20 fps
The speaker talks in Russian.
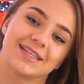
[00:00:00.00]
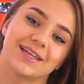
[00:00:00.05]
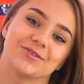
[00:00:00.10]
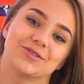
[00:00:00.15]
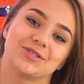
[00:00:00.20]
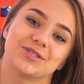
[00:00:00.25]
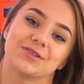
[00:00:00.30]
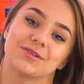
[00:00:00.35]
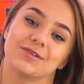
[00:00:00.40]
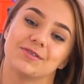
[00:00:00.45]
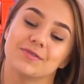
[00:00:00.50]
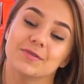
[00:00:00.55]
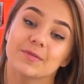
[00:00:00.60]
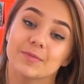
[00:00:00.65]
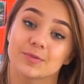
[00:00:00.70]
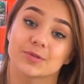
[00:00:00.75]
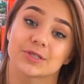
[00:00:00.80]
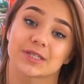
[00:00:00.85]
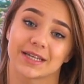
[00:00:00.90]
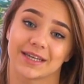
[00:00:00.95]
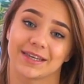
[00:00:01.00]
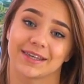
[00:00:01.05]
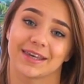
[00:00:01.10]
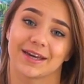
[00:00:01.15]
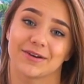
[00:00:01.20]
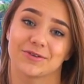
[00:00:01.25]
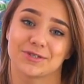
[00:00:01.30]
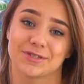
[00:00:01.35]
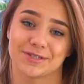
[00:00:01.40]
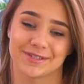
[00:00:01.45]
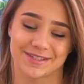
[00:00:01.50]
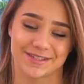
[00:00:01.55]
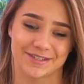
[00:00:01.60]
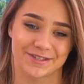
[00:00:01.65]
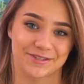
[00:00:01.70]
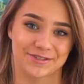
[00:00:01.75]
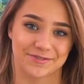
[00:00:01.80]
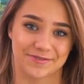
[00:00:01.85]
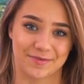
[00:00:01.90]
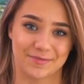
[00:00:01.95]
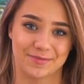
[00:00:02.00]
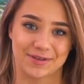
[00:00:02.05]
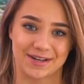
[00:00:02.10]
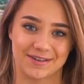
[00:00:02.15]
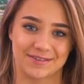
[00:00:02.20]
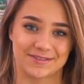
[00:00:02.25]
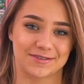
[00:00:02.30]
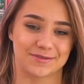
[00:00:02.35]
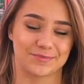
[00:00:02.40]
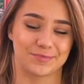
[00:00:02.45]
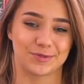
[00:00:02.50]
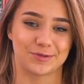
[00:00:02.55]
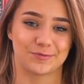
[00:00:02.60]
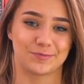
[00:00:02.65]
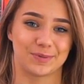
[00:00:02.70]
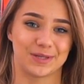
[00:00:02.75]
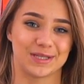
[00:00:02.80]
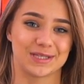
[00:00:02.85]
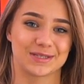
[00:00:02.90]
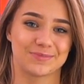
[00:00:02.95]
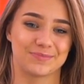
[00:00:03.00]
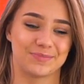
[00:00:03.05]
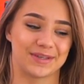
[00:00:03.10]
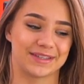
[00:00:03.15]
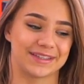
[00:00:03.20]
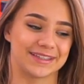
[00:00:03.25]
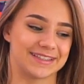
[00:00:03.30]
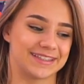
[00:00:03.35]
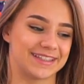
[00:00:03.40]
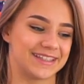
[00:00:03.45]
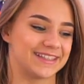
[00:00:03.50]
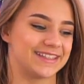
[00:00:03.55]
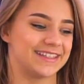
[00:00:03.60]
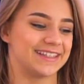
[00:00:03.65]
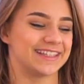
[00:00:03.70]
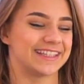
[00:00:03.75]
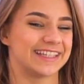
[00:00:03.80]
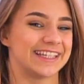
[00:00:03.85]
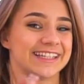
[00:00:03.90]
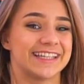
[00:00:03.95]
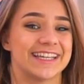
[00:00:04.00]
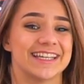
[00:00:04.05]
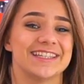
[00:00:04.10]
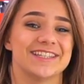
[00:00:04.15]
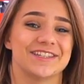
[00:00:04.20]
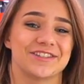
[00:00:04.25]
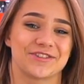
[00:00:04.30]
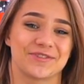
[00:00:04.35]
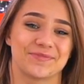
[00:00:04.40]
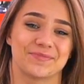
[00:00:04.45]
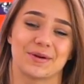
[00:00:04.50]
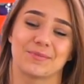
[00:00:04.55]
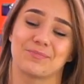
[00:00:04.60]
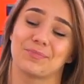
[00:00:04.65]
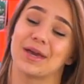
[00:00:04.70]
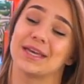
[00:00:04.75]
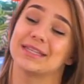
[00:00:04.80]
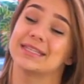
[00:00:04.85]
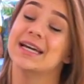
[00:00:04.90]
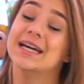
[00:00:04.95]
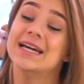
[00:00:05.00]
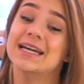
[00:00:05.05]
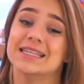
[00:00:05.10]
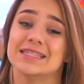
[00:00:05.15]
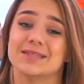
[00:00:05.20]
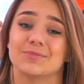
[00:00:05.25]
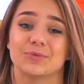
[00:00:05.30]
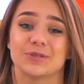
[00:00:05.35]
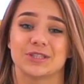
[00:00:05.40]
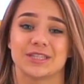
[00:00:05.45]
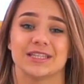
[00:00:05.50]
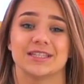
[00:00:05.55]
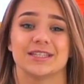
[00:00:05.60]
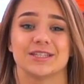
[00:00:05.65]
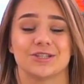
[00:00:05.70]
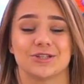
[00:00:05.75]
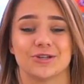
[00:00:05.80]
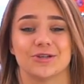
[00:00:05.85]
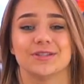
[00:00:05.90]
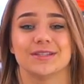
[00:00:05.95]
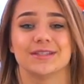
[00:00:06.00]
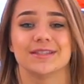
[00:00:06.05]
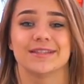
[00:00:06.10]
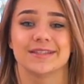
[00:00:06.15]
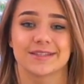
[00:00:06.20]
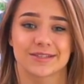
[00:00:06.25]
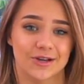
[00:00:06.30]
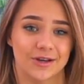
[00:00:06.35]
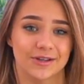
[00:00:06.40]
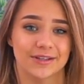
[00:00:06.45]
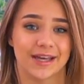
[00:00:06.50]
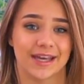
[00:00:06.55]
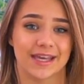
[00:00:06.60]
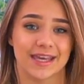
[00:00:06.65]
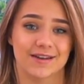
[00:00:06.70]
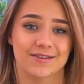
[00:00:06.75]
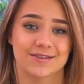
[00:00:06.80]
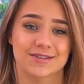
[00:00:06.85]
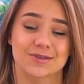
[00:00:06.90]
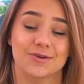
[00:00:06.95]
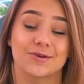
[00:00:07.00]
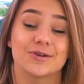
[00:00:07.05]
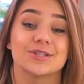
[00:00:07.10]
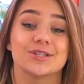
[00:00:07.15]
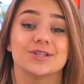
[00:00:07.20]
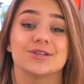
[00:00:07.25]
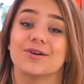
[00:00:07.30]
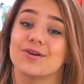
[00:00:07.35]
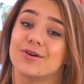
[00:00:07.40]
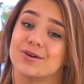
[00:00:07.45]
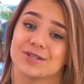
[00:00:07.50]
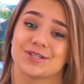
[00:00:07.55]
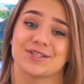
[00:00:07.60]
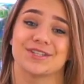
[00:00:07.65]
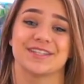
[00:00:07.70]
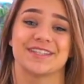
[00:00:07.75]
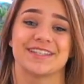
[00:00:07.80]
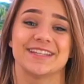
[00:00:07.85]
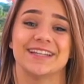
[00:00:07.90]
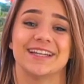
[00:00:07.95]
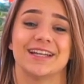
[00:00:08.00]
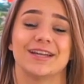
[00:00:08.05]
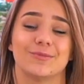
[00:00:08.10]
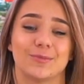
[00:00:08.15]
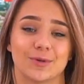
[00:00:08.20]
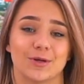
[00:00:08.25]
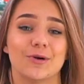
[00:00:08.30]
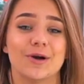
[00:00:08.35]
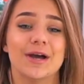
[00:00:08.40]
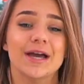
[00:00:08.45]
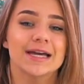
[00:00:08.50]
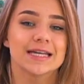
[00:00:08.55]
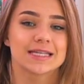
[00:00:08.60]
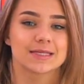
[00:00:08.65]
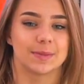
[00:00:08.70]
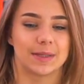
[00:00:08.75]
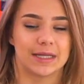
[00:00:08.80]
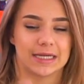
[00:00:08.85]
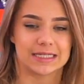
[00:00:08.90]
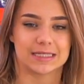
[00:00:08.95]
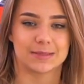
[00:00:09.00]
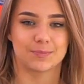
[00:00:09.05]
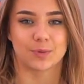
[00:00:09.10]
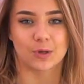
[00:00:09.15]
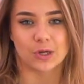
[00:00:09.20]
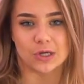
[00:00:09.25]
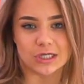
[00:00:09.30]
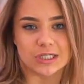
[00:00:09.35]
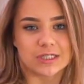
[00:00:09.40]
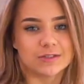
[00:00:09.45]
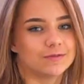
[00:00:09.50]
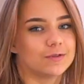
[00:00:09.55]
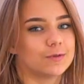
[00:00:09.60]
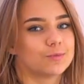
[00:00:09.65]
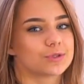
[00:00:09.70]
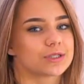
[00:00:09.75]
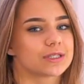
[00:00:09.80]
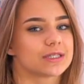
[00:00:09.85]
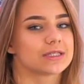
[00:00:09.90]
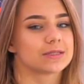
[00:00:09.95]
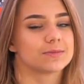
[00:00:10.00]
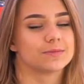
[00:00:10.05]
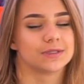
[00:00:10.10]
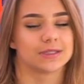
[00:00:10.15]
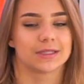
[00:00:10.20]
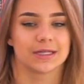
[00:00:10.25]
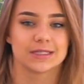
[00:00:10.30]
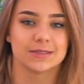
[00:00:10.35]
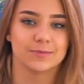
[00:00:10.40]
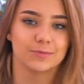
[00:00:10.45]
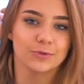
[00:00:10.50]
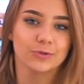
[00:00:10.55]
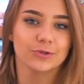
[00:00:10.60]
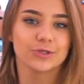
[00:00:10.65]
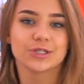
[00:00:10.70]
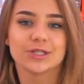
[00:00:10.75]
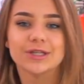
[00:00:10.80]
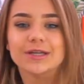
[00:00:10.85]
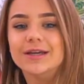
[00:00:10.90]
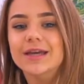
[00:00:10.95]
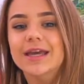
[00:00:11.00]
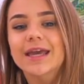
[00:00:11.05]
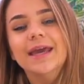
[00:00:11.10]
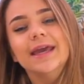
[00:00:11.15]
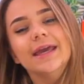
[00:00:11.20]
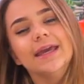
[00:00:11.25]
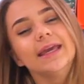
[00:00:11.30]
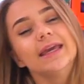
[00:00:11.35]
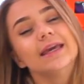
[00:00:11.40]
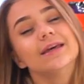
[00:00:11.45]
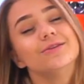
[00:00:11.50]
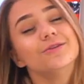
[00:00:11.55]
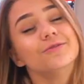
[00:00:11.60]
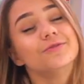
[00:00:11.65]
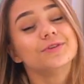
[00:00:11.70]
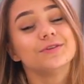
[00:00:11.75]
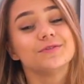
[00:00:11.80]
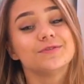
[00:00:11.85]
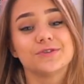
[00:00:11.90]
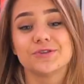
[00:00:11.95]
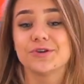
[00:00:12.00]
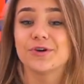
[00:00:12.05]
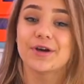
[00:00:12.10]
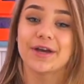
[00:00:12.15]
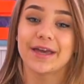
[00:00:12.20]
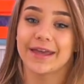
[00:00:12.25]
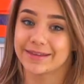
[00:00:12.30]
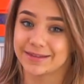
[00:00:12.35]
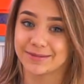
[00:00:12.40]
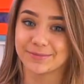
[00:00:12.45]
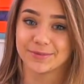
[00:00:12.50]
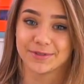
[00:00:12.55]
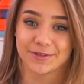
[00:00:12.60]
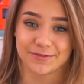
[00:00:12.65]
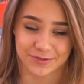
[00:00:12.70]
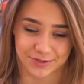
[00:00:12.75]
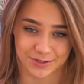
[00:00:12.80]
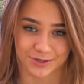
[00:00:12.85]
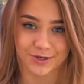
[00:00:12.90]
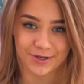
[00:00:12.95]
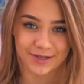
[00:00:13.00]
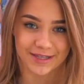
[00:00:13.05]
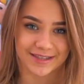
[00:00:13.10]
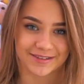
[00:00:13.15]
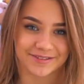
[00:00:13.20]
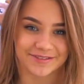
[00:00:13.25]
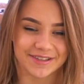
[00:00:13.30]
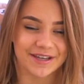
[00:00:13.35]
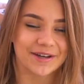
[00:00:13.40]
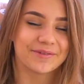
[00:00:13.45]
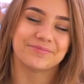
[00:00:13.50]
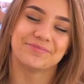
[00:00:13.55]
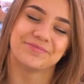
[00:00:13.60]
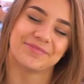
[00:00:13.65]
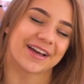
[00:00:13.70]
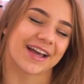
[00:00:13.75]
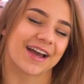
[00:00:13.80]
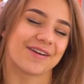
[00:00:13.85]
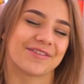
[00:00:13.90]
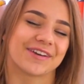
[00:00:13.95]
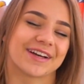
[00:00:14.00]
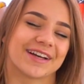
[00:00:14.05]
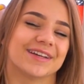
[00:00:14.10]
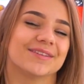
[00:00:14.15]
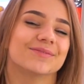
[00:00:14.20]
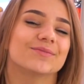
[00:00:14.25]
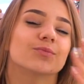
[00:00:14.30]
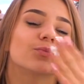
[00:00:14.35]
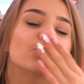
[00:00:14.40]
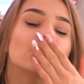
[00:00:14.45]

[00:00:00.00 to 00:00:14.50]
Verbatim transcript: следующего выпуска. Я очень надеюсь, что вам нравится вообще, в принципе, эта идея здесь на 10, чтобы опять запустить еще один сезон. А я вас очень-очень сильно люблю. Смотрите прошлые выпуски, смотрите будущее. И ну вот и все. Это было все. И всем пока-пока.